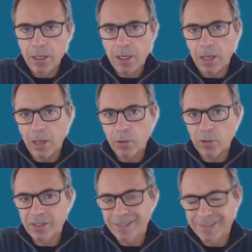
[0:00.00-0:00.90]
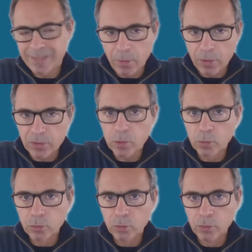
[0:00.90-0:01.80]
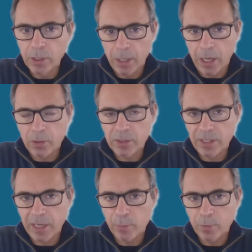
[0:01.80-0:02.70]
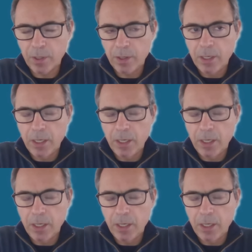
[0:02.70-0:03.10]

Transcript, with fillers: à nossa nação, à nossa cultura, à nossa época,